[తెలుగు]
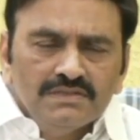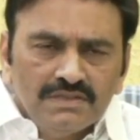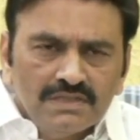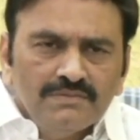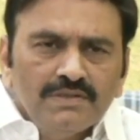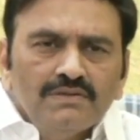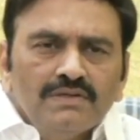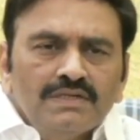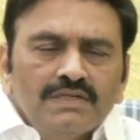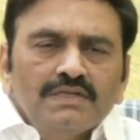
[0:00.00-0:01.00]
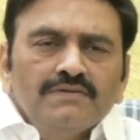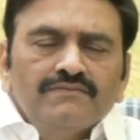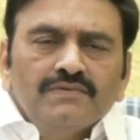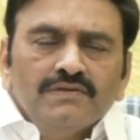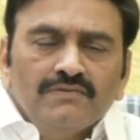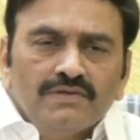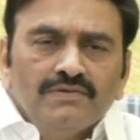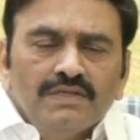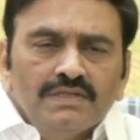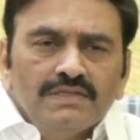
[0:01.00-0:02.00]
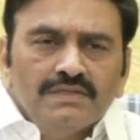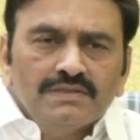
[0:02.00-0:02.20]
తిరిగి మనం రిటర్న్ గిఫ్ట్ ఇవ్వటం అనేది